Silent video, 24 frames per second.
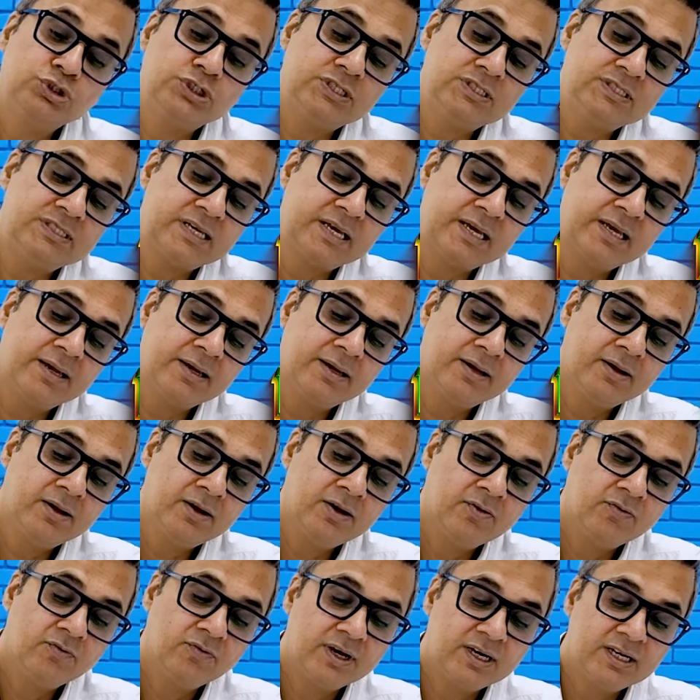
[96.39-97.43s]
चीज़ हैं
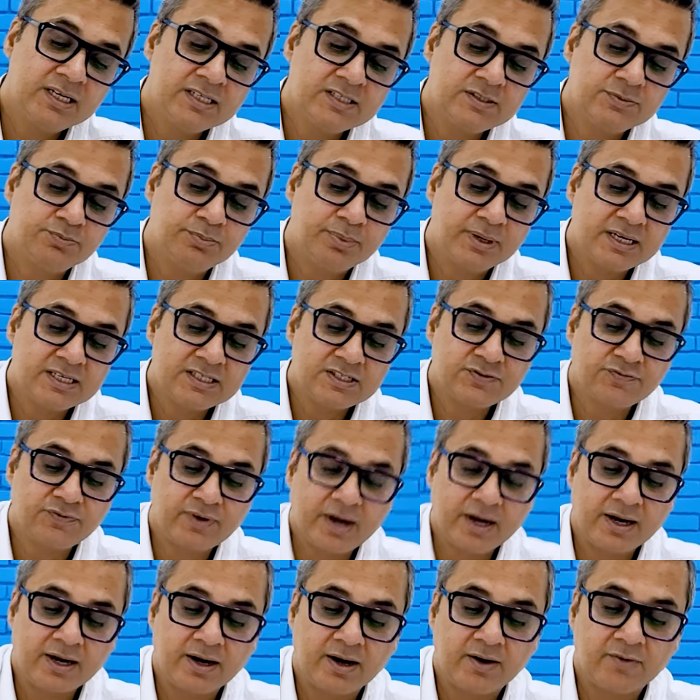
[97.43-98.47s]
वन इज ब्रेस्ट
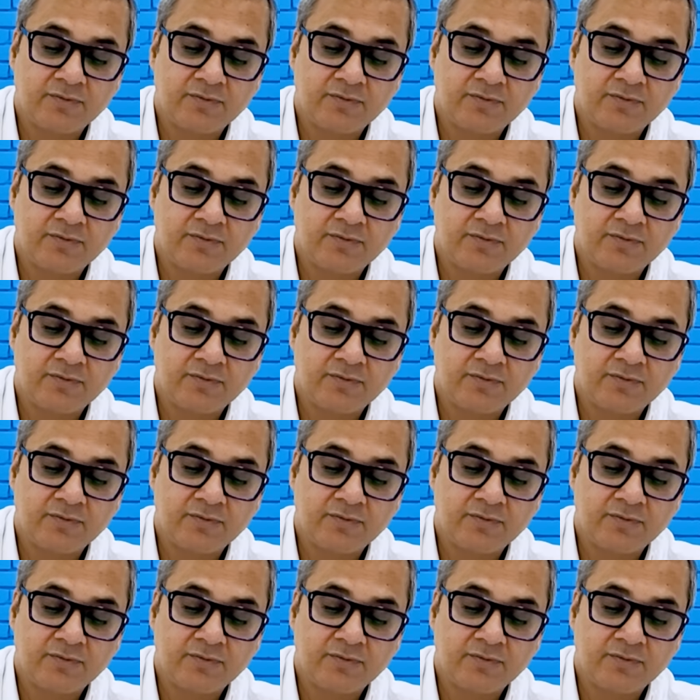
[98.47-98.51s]
फैट